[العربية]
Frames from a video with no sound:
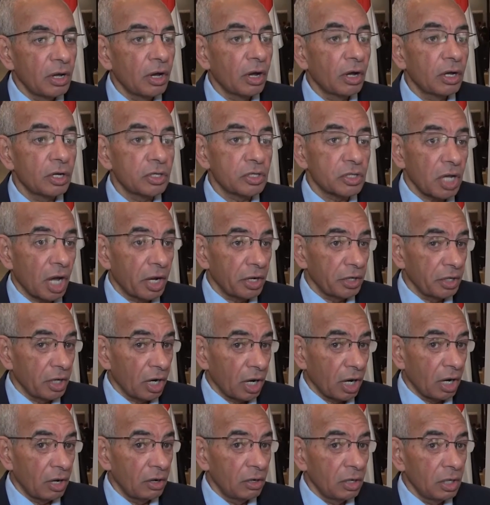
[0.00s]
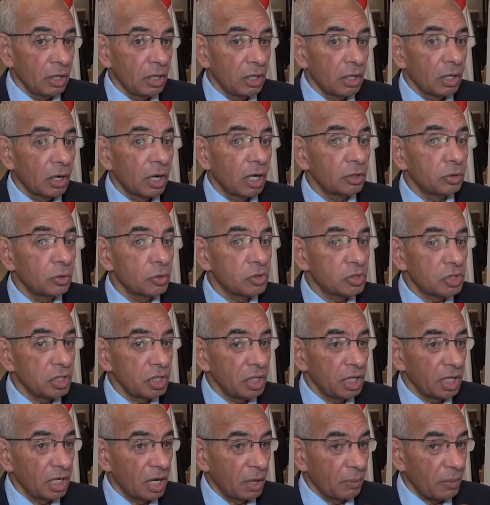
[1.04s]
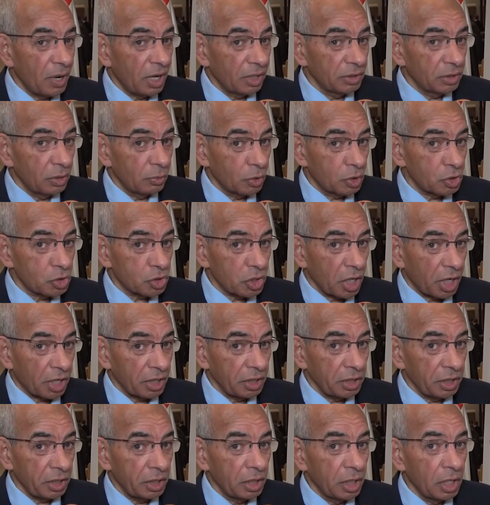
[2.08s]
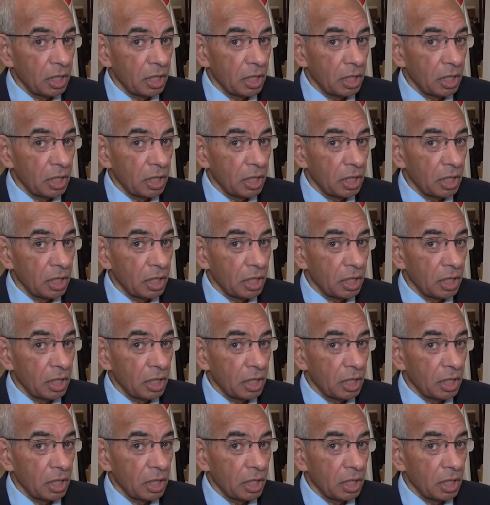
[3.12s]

غير صحيحة قد تسيء إلى بعض المرشحين